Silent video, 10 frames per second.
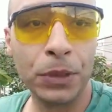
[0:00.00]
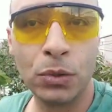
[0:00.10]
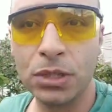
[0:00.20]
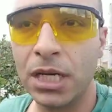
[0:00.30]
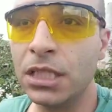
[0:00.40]

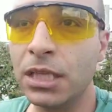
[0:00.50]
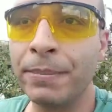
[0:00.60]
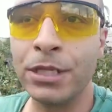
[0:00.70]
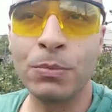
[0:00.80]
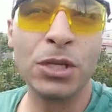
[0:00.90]
Gostaria de ter
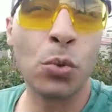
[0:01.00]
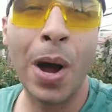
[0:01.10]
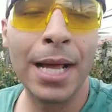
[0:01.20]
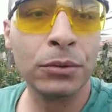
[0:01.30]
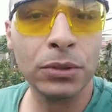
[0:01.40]
mais umas
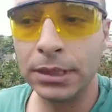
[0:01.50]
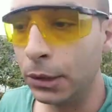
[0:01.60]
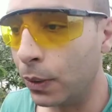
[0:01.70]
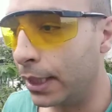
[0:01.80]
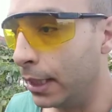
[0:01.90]
4,
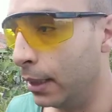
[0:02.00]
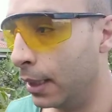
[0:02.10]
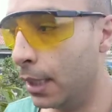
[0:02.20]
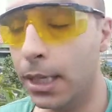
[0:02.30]
5 aqui,